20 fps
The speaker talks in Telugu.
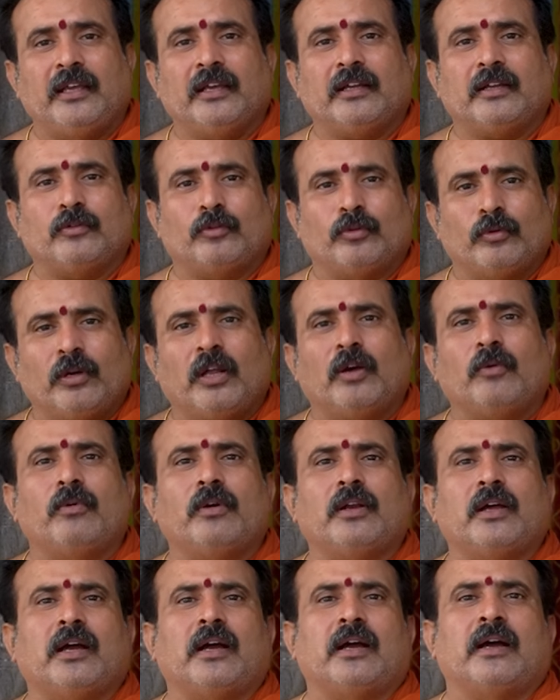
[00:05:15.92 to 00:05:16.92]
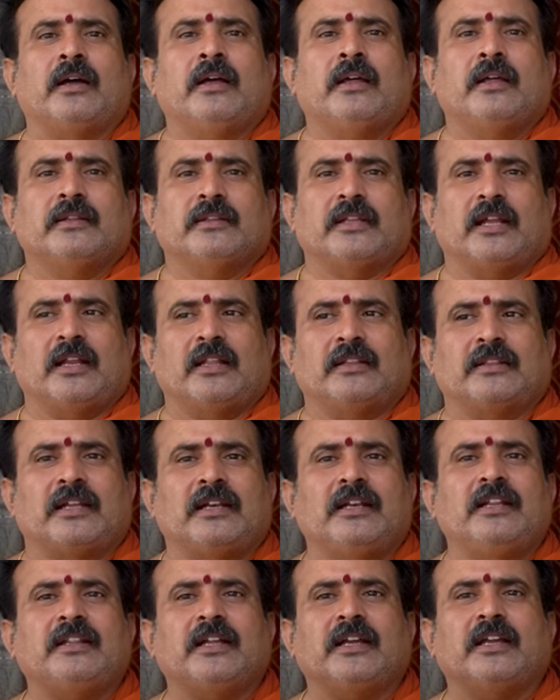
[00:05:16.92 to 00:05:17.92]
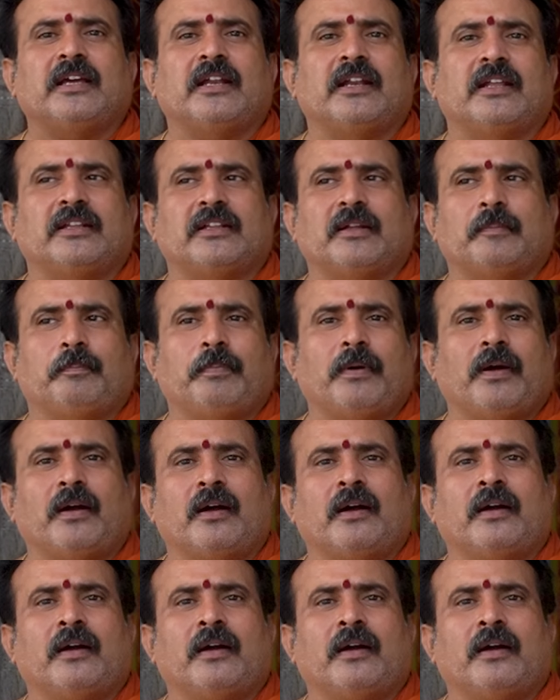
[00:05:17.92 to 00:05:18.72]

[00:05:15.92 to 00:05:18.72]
ఏ దూడ కూడా తన తల్లి దగ్గరికి తప్ప